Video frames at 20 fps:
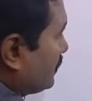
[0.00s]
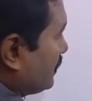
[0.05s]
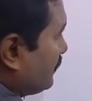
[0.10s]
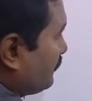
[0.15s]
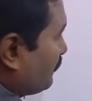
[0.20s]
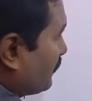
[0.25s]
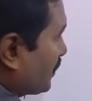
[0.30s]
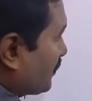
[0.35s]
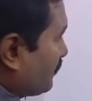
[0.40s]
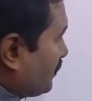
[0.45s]
ఈ
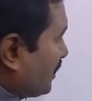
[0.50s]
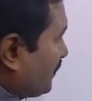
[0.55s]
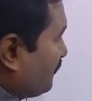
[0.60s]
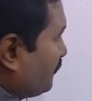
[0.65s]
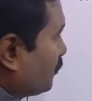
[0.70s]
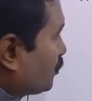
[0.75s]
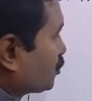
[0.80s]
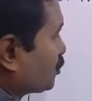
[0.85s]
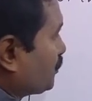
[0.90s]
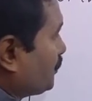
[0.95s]
వన్ బై
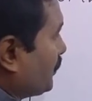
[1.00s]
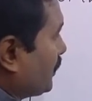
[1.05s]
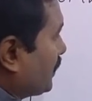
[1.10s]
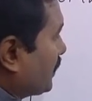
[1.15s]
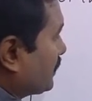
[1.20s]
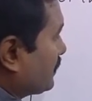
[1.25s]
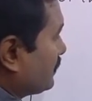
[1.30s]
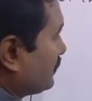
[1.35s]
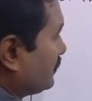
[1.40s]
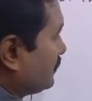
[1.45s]
ఫోర్త్
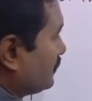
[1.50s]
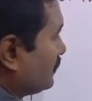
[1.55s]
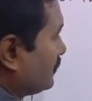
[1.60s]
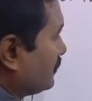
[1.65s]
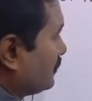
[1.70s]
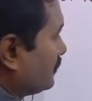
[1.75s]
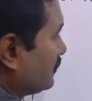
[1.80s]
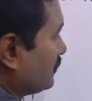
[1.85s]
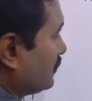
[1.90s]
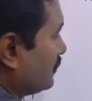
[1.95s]
పార్ట్
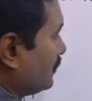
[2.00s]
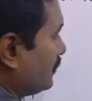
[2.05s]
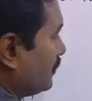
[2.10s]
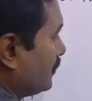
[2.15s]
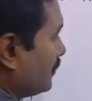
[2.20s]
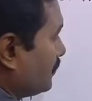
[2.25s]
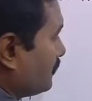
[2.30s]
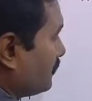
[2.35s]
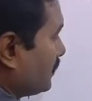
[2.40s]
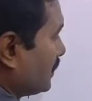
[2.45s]

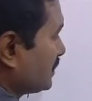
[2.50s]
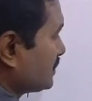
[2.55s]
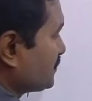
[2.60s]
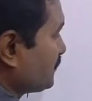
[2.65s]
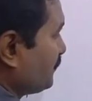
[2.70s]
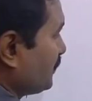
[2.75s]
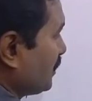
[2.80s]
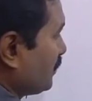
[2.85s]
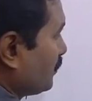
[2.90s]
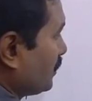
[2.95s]
ప్లస్
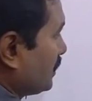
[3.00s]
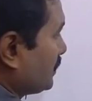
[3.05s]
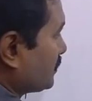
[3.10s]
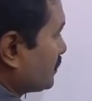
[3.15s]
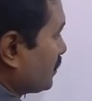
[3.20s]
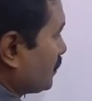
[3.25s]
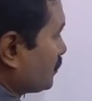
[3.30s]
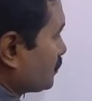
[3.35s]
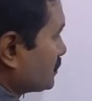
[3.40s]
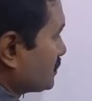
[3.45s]
వేవ్
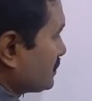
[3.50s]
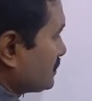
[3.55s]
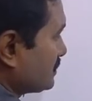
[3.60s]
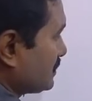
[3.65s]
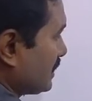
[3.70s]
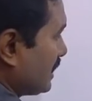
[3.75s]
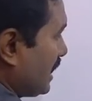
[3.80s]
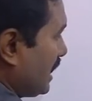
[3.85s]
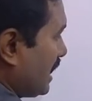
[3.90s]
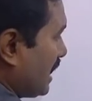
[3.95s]
లెంత్లో
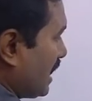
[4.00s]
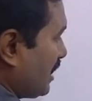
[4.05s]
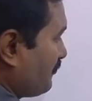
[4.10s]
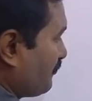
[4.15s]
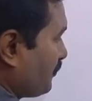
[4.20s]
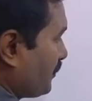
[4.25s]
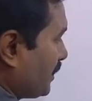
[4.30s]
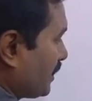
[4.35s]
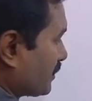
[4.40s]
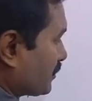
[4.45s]
వచ్చేసి ఇలా
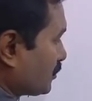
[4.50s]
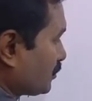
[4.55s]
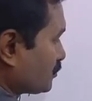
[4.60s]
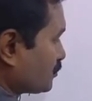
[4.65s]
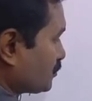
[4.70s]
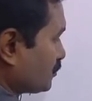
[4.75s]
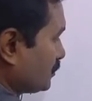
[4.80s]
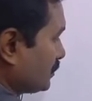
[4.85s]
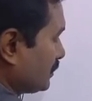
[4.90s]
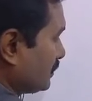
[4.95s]
హాఫ్ పార్ట్
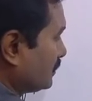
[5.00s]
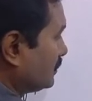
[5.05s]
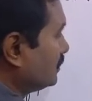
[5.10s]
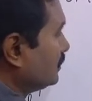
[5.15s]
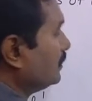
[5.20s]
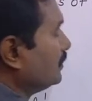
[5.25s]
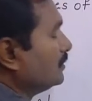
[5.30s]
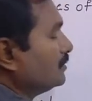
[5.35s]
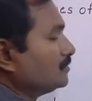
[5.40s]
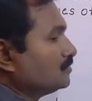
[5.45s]
వస్తుంది
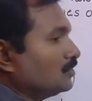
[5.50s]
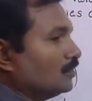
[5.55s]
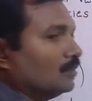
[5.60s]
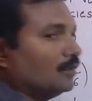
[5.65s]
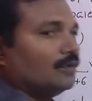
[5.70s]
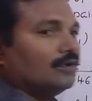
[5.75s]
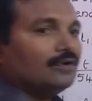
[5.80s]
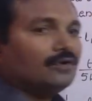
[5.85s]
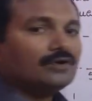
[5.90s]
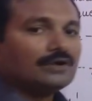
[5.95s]
సో
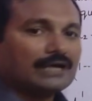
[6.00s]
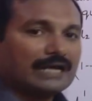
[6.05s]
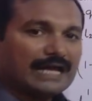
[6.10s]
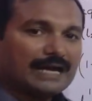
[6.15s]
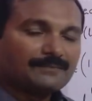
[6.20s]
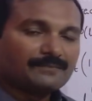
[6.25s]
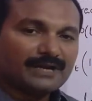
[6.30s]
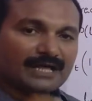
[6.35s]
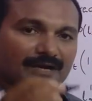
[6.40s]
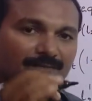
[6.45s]

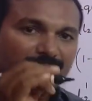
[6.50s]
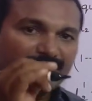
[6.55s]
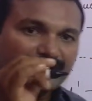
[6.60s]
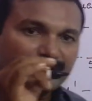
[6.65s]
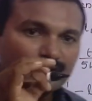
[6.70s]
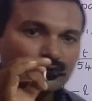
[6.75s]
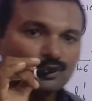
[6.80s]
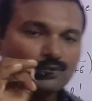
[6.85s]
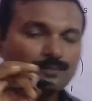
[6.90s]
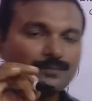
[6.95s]
ల్యాండా బై
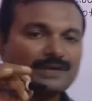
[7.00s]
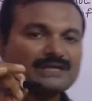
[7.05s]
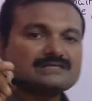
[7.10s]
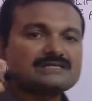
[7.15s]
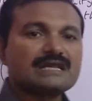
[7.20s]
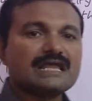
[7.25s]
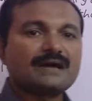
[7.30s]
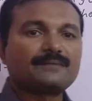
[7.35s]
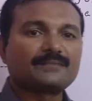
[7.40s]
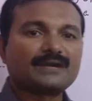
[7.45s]
టూ
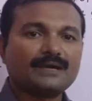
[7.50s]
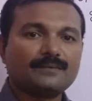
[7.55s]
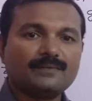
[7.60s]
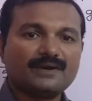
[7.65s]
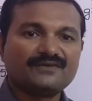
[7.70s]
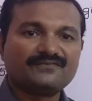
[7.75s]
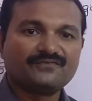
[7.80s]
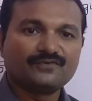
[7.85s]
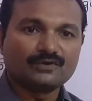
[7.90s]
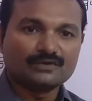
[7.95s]
ప్లస్ ల్యాండా
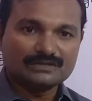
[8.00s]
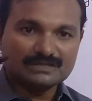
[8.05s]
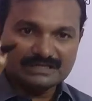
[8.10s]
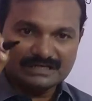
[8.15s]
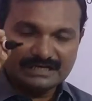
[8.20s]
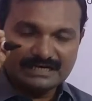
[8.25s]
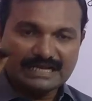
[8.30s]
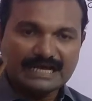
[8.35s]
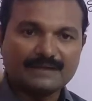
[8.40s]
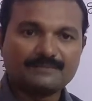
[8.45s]
బై ఫోర్
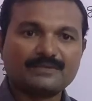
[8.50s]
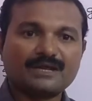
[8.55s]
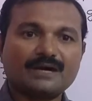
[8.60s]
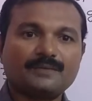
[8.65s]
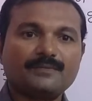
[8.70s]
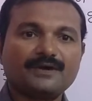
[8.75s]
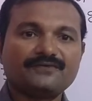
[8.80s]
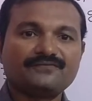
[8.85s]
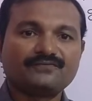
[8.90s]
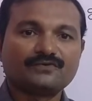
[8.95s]
త్రీ ల్యాండా
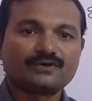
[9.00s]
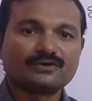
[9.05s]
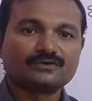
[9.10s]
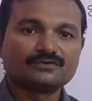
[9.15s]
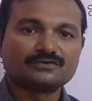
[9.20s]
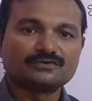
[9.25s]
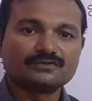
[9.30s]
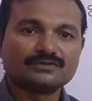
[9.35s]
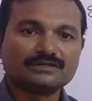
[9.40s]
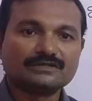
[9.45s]
బై ఫోర్
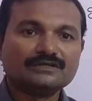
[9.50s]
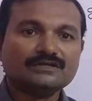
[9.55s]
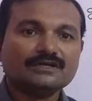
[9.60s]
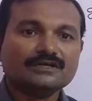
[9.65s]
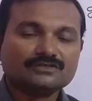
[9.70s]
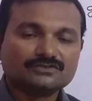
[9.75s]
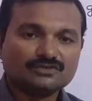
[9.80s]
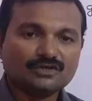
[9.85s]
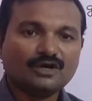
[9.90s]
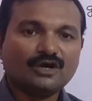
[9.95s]
అవుతుంది
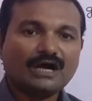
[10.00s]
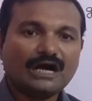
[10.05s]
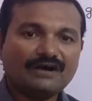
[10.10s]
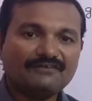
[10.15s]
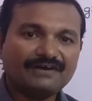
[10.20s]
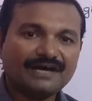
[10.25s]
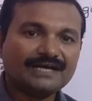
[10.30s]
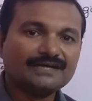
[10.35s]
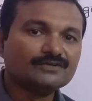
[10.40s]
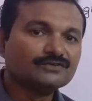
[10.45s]
సో ఆ
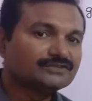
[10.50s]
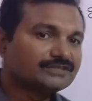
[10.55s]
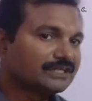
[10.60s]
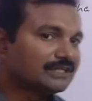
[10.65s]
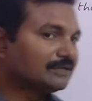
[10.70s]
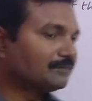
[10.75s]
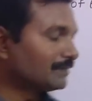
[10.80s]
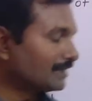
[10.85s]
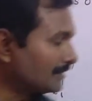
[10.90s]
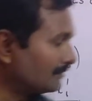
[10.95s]
వాల్యూస్
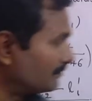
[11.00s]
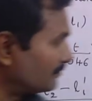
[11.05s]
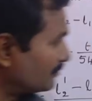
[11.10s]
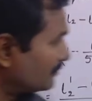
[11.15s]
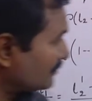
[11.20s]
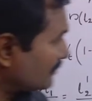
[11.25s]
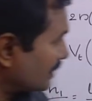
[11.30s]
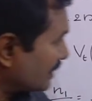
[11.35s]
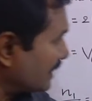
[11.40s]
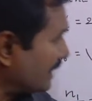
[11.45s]
అన్నీ మనం
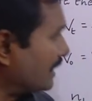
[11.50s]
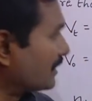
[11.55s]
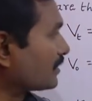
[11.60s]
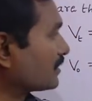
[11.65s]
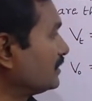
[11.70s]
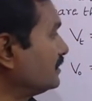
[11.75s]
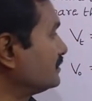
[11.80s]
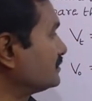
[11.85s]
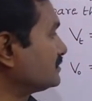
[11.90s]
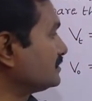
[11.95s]

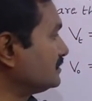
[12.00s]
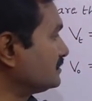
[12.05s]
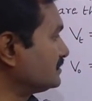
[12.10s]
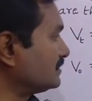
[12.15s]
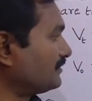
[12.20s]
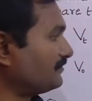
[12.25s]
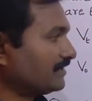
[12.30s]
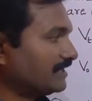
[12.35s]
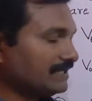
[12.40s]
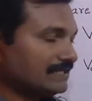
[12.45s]
క్యాల్కులేట్
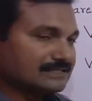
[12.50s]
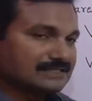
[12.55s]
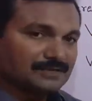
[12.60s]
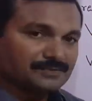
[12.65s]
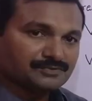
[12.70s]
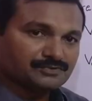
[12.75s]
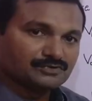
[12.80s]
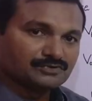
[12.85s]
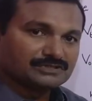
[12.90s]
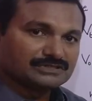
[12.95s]
చేసి అవన్నీ
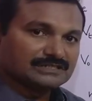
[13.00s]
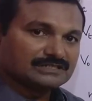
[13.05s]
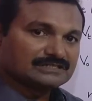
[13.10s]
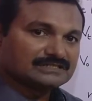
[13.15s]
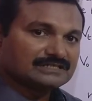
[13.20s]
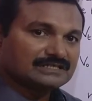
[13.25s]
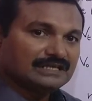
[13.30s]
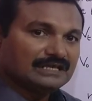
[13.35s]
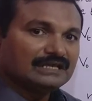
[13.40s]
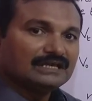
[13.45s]
సబ్స్టిట్యూట్
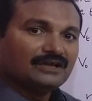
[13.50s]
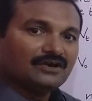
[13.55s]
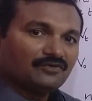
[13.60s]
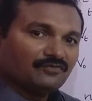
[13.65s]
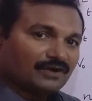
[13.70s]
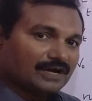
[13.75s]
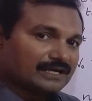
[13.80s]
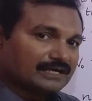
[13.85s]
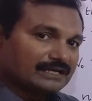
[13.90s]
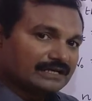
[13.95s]
చేసి
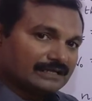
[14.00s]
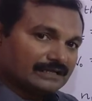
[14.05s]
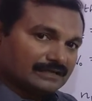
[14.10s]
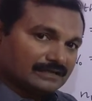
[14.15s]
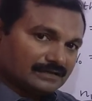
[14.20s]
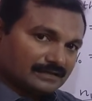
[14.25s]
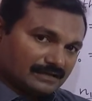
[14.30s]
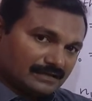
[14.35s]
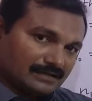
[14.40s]
వాటిని